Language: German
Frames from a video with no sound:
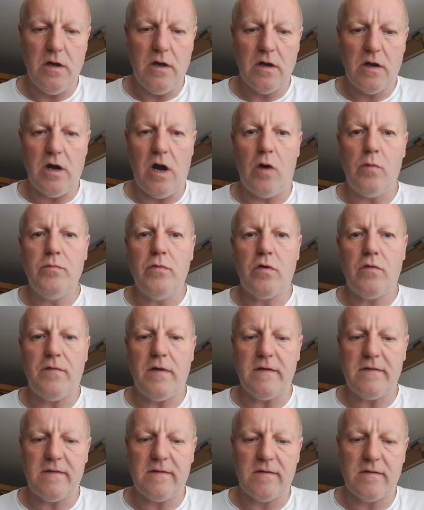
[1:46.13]
kaum noch
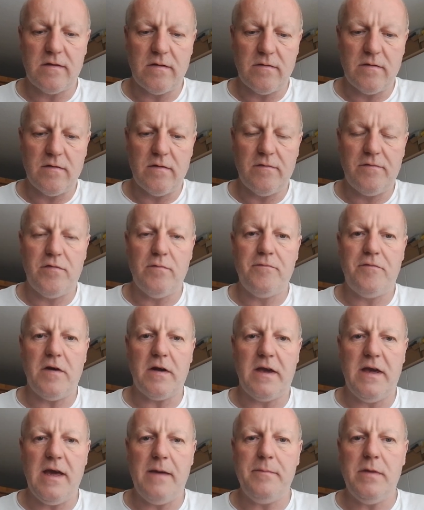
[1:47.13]
was vom
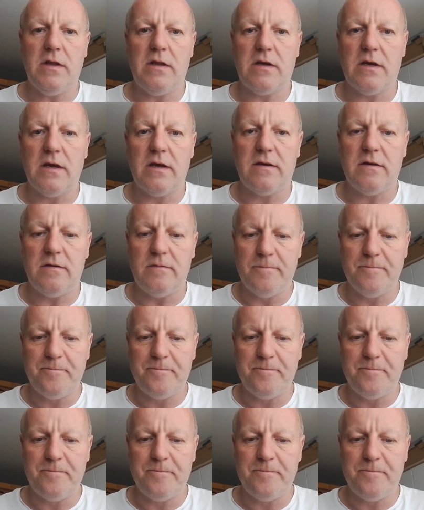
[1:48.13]
Verkehr mitkriege.